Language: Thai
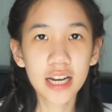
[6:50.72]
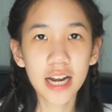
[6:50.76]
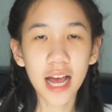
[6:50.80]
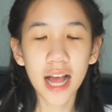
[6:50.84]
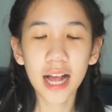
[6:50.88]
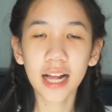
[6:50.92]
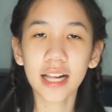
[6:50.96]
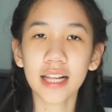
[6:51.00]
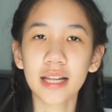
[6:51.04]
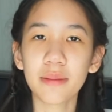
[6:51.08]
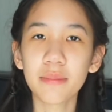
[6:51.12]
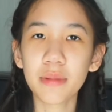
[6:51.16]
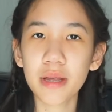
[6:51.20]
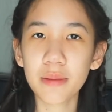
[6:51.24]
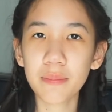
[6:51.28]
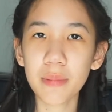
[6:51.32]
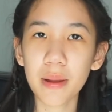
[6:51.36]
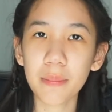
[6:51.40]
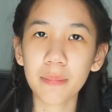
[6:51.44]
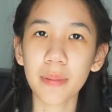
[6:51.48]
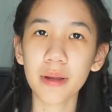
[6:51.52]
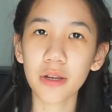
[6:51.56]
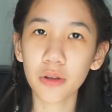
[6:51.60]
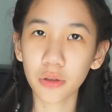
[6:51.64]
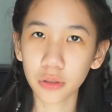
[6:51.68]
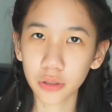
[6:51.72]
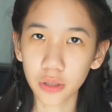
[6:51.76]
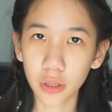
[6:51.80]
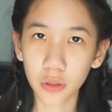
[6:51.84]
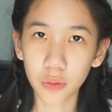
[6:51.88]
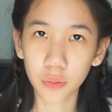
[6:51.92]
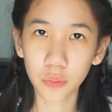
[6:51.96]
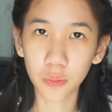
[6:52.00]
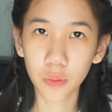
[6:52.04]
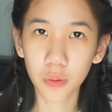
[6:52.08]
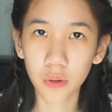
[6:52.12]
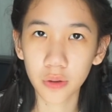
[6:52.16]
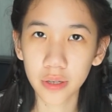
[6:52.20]
ถ้าคลิปนี้เป็นประโยชน์ต่อ
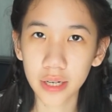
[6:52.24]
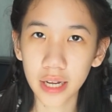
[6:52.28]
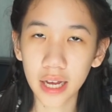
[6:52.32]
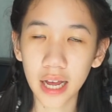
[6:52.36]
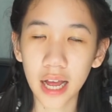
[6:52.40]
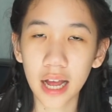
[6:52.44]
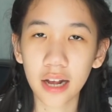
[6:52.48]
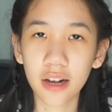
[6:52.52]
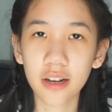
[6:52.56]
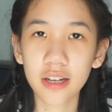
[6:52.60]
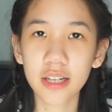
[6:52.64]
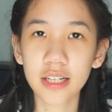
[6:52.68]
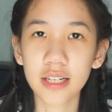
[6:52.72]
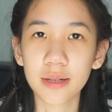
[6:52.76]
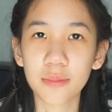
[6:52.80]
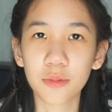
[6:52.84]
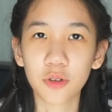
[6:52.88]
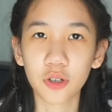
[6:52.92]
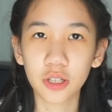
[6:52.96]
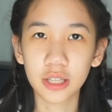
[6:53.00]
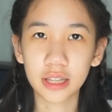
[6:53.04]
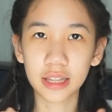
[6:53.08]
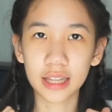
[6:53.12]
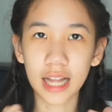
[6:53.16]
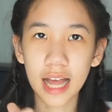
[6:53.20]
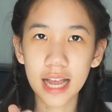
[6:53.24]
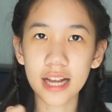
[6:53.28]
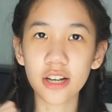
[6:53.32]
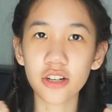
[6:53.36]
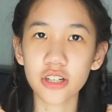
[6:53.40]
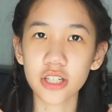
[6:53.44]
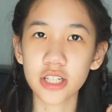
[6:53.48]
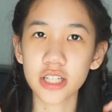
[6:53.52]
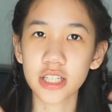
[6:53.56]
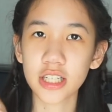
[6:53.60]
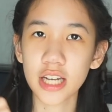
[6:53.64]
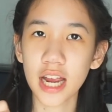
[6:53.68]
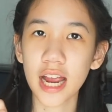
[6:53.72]
ทุกคนนะคะก็อย่าลืมกดไลค์ก
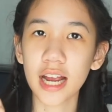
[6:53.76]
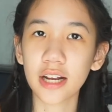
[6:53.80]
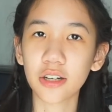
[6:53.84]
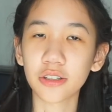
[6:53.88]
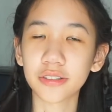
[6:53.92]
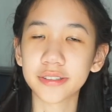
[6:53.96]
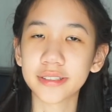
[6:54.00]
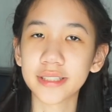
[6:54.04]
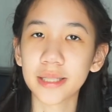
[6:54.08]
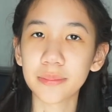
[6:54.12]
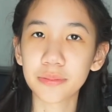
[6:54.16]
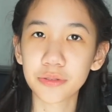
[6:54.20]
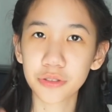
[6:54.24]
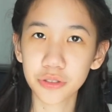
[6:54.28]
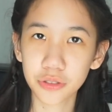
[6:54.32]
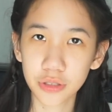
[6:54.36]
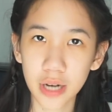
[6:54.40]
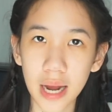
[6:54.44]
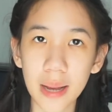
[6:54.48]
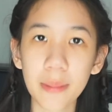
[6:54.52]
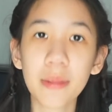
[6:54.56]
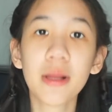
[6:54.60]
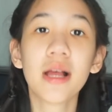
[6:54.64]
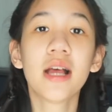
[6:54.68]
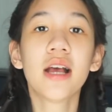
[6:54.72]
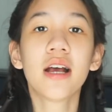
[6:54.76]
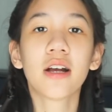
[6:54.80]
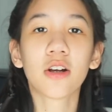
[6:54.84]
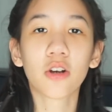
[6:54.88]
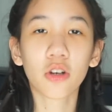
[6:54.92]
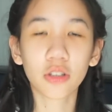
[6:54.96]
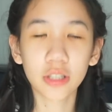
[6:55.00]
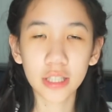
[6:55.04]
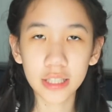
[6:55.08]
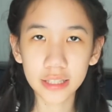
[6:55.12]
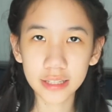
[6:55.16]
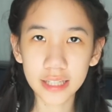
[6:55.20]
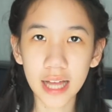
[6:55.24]
ดแชร์กด subscribe ก
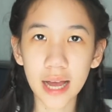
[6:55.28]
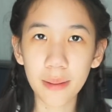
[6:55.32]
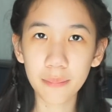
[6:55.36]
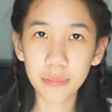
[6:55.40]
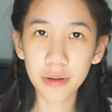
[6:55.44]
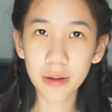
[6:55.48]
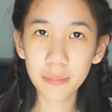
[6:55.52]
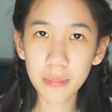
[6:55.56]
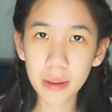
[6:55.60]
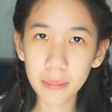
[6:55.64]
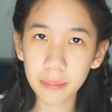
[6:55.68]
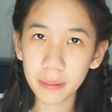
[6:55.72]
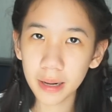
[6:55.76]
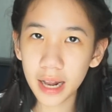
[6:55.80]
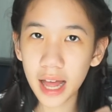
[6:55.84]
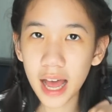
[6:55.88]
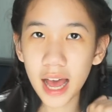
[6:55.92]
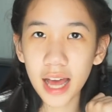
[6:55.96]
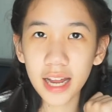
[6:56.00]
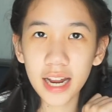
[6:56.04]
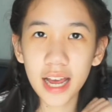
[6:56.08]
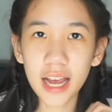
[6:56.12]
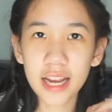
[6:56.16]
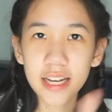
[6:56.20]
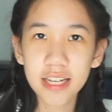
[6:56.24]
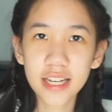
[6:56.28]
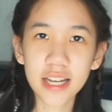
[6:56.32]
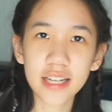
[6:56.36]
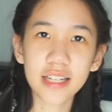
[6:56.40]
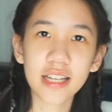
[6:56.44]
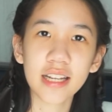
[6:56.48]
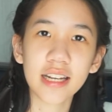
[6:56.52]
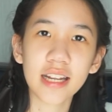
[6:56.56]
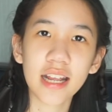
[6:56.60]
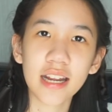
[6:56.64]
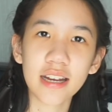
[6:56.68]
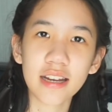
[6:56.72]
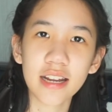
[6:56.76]
ดติดตามเพื่อไม่พลาดไอเดีย
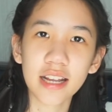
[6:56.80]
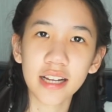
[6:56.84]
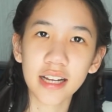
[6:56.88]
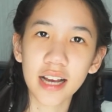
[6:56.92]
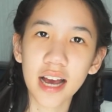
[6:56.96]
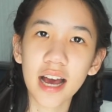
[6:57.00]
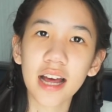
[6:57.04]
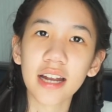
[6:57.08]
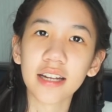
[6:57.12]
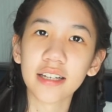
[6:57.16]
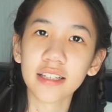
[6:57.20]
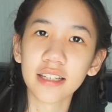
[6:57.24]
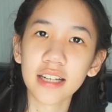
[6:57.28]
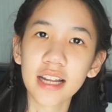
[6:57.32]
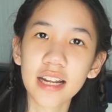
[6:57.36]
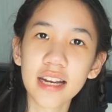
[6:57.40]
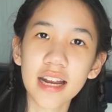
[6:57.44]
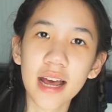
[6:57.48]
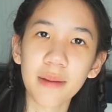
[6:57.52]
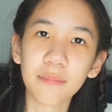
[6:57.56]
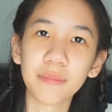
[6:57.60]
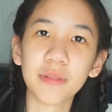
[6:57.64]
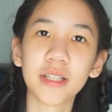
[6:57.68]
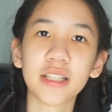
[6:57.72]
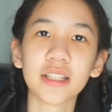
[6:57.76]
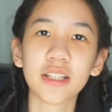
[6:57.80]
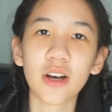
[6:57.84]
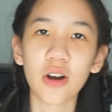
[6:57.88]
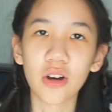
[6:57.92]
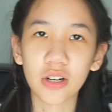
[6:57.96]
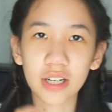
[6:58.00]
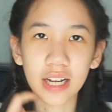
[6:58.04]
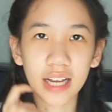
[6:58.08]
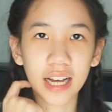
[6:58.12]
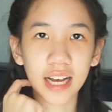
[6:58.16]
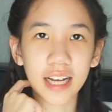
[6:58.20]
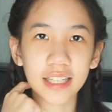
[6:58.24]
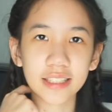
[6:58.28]
เด็ดๆในการเล่นแอป Tik t o อก
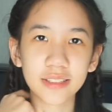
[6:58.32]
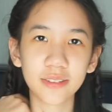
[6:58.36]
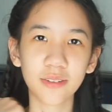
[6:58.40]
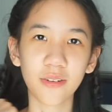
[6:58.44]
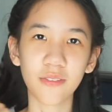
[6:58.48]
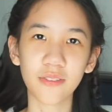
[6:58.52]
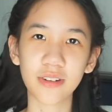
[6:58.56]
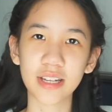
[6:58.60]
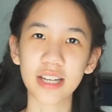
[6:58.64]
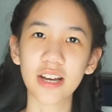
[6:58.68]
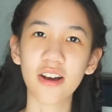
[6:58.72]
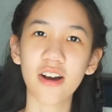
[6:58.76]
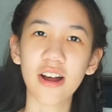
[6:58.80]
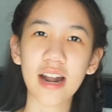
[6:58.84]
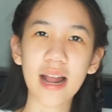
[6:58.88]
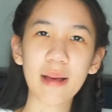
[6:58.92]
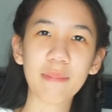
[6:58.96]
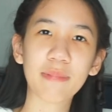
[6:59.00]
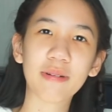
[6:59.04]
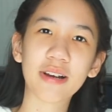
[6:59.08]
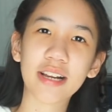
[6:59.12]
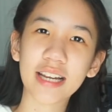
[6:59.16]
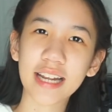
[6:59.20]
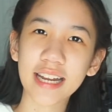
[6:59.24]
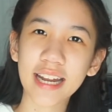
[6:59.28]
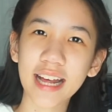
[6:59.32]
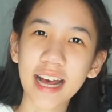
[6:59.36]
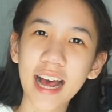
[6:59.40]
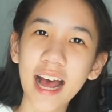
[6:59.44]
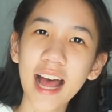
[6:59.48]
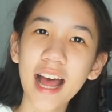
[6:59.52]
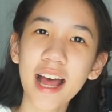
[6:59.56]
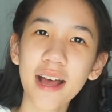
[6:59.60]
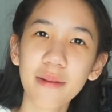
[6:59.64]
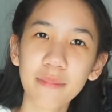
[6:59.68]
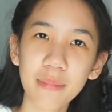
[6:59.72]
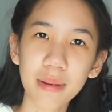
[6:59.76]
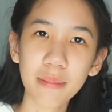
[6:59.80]
นะคะสำหรับวันนี้ขอลาไปก่อนนะคะ
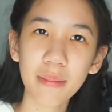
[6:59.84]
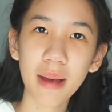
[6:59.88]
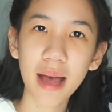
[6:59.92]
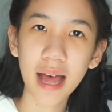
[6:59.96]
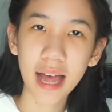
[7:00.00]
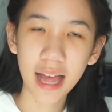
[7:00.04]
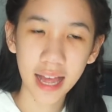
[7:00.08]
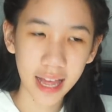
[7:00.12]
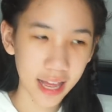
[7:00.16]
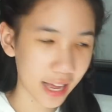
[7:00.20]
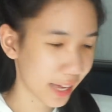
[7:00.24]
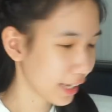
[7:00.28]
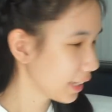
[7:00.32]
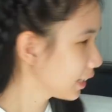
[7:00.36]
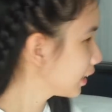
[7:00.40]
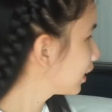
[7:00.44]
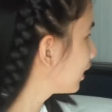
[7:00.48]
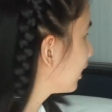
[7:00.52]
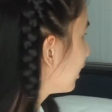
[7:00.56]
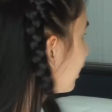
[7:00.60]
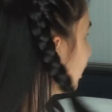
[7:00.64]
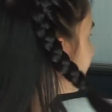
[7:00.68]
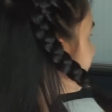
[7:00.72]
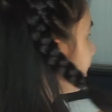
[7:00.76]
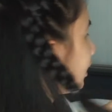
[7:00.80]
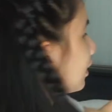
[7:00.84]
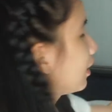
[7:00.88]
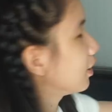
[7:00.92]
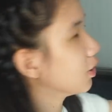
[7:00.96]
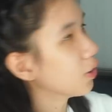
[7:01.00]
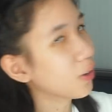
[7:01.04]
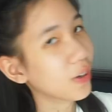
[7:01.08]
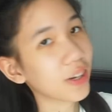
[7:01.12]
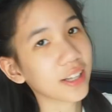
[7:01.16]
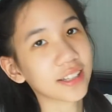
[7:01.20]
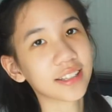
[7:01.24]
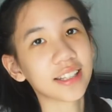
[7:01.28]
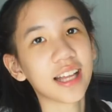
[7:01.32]
บ๊ายบายนี่น้
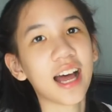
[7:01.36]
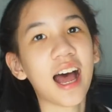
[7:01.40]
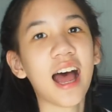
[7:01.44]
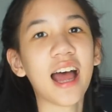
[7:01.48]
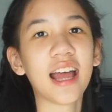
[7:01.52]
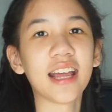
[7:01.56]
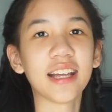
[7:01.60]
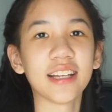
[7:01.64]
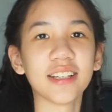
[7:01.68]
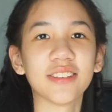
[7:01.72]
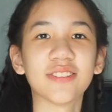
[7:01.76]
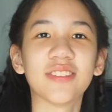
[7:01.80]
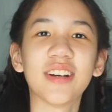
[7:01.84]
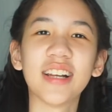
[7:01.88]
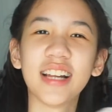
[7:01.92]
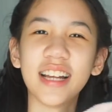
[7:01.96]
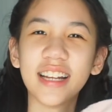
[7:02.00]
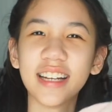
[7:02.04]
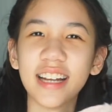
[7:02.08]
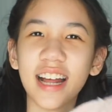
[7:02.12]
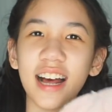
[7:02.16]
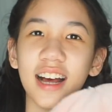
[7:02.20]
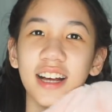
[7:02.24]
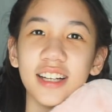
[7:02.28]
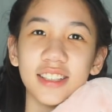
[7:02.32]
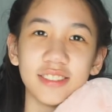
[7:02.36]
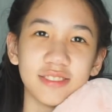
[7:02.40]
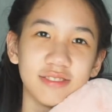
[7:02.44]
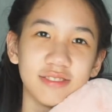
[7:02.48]
องกระต่ายไปแล้วนะ